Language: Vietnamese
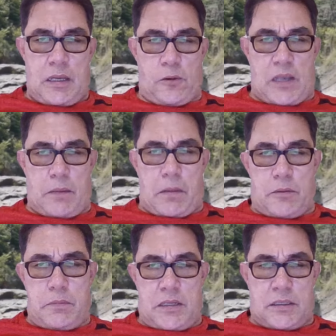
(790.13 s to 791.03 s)
Hầu gia
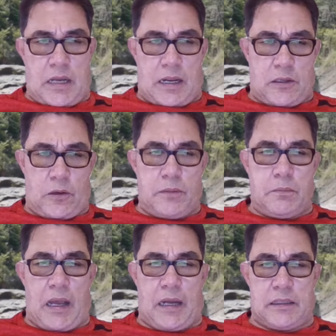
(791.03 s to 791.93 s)
bảo bước ra khỏi
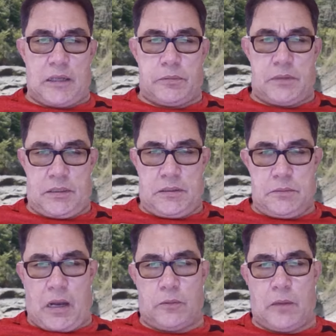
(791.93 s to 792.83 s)
màn độc
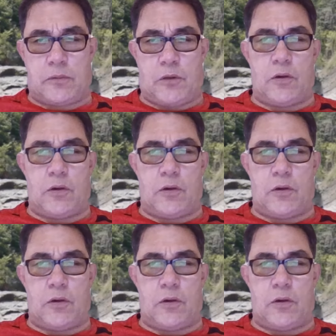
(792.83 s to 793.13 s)
chứng bao bọc